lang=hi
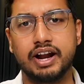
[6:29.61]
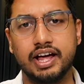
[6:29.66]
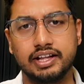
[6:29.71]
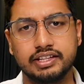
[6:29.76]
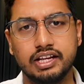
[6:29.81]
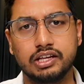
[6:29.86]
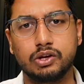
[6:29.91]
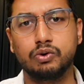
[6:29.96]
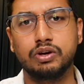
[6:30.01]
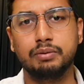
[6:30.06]

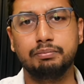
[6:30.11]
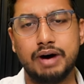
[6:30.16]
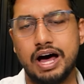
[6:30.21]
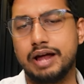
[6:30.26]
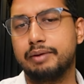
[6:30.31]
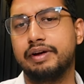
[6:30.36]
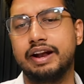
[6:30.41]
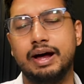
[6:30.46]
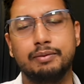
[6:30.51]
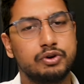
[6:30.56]
बढ़ाता है क्योंकि
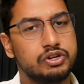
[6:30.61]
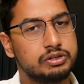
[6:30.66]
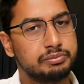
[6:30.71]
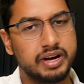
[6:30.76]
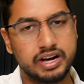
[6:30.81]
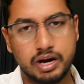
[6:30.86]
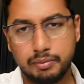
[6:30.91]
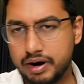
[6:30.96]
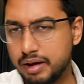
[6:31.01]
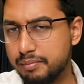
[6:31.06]
बार बार आपको इस
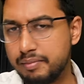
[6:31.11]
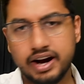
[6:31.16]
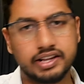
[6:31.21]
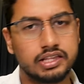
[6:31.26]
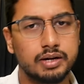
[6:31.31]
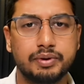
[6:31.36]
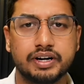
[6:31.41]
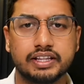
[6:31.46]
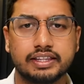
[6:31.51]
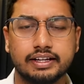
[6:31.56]
पर कपड़ा
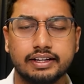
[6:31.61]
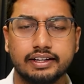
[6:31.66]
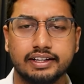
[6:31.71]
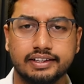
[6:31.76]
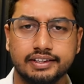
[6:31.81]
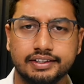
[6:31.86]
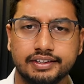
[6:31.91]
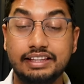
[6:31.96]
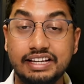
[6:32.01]
मारना पड़ता है